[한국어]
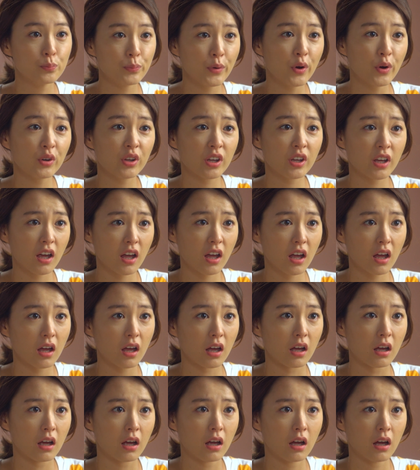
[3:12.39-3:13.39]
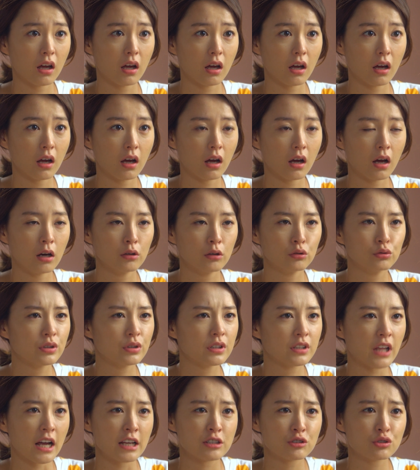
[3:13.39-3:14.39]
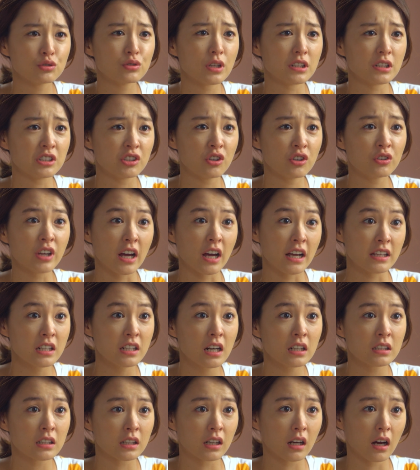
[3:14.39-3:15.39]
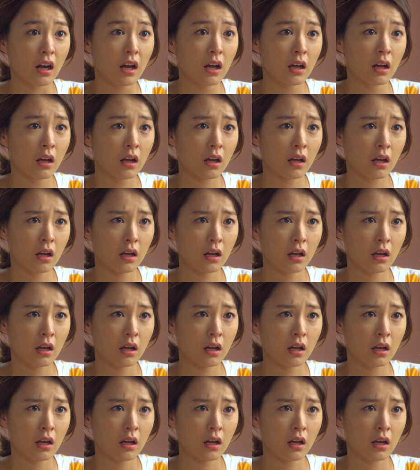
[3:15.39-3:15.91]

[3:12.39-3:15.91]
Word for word: 운명이야 우린 단순한 인연이 아니라니까